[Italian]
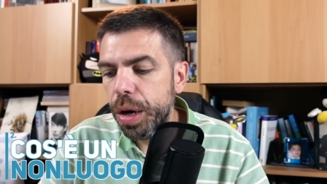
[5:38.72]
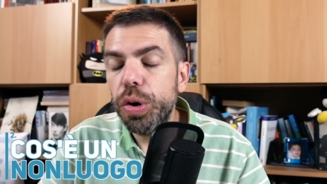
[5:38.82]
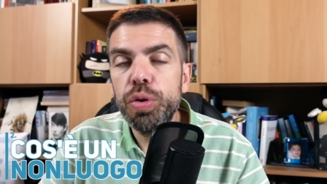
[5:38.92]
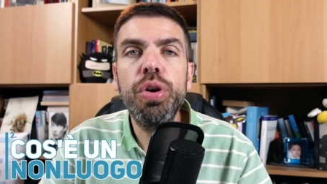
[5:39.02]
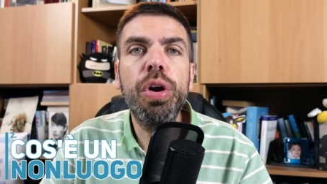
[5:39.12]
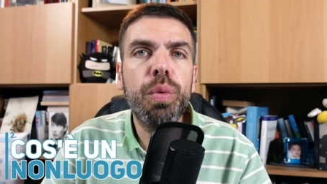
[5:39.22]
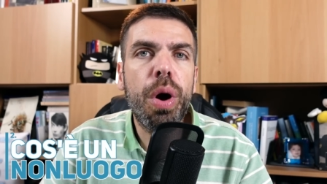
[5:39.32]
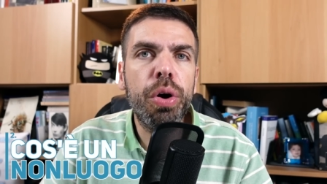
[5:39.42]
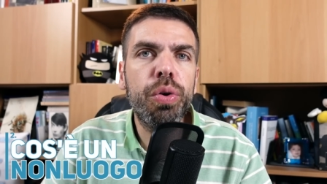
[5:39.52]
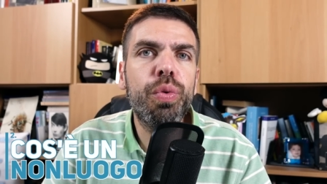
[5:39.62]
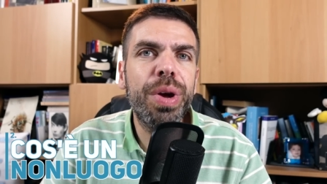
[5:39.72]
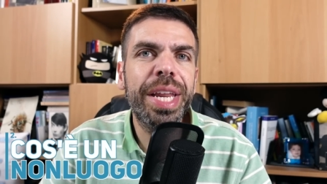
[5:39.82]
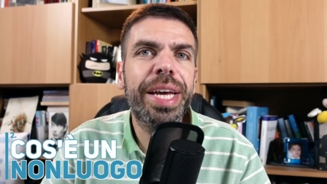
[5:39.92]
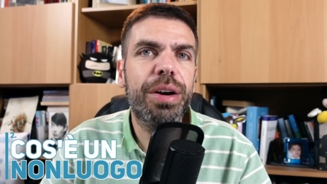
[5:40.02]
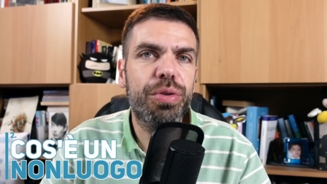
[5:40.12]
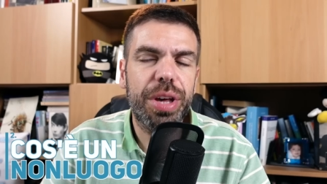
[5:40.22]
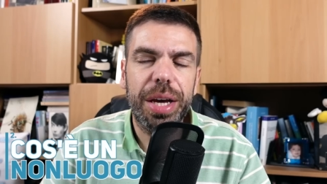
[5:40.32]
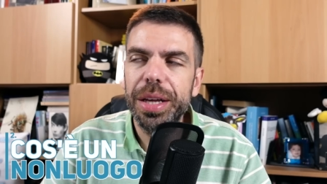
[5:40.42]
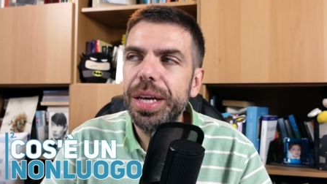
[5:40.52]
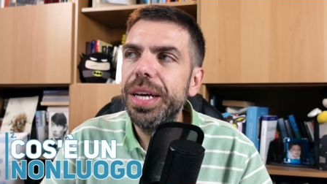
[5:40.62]
Un luogo quindi che
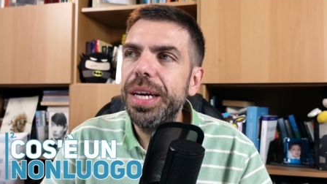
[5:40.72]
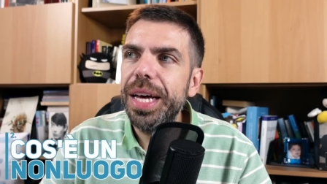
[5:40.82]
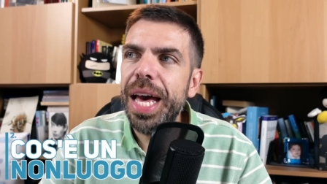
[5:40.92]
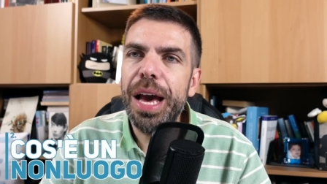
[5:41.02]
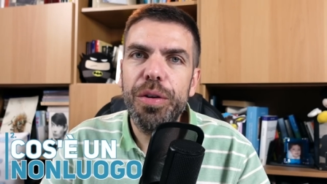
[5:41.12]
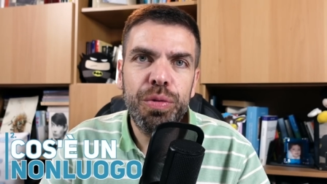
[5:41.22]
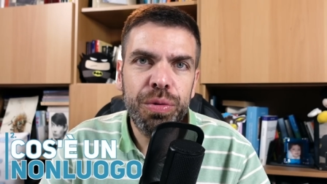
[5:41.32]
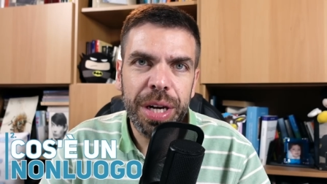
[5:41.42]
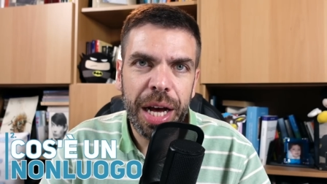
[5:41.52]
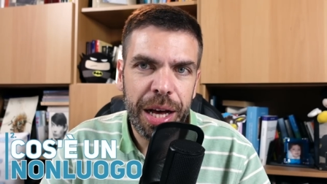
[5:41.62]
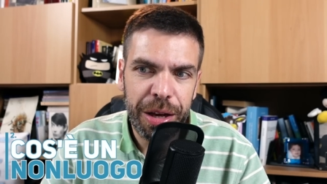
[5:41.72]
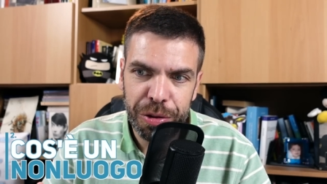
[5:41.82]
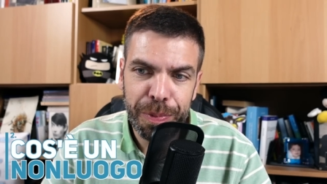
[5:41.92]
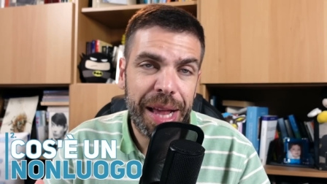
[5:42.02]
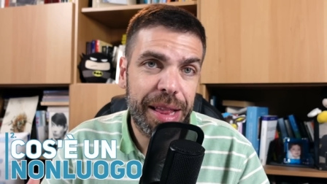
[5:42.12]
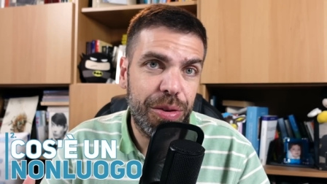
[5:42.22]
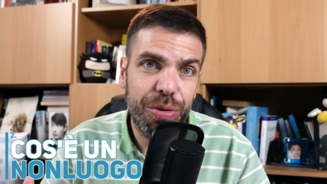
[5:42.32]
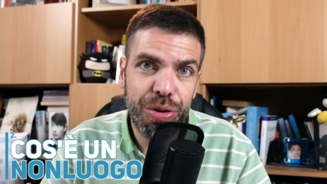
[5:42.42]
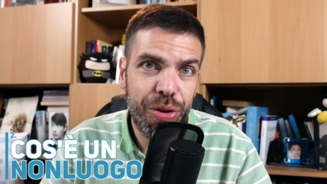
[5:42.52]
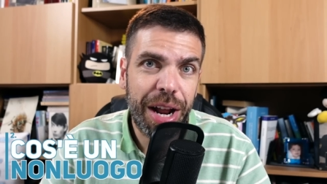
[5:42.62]
cos'è? È uno uh,
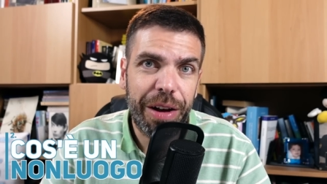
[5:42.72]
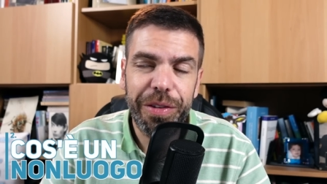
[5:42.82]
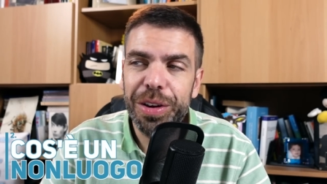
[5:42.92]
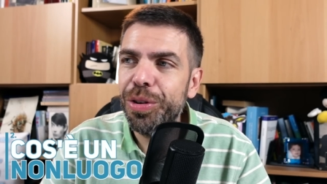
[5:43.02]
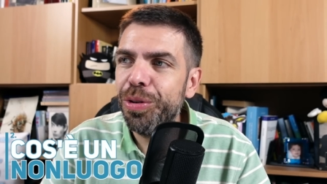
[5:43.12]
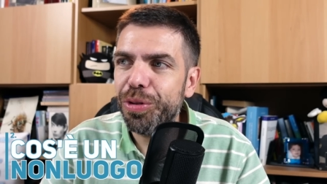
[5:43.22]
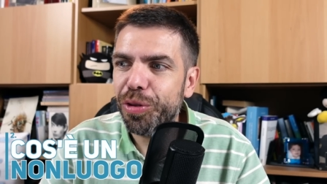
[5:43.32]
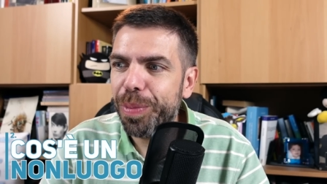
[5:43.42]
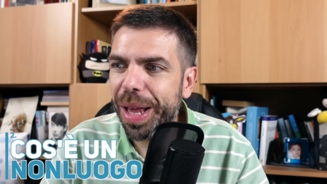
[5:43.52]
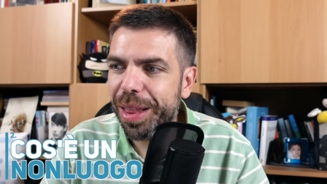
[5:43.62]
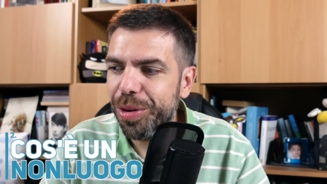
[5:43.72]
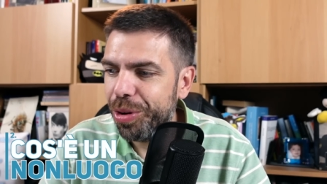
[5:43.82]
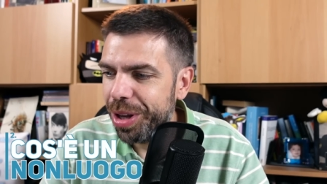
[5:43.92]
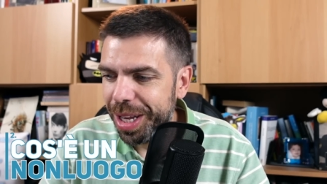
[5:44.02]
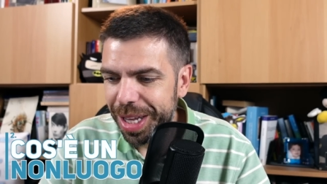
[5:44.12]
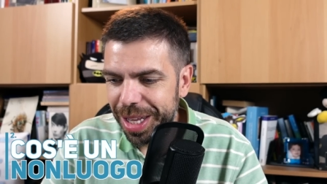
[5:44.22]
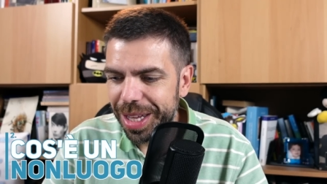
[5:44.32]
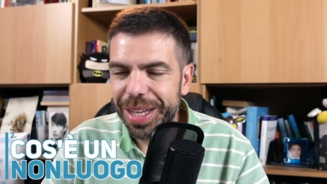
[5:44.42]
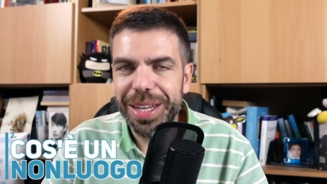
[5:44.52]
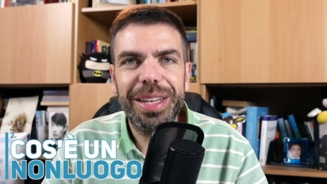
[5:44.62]
spazio geografico, uno spazio
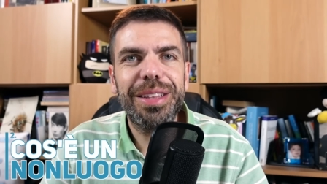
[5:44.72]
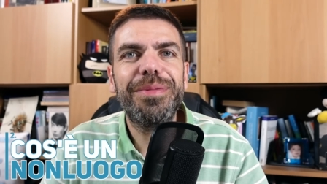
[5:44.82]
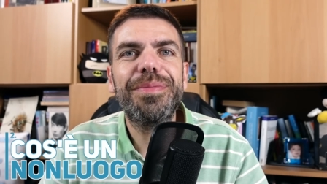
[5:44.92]
eh,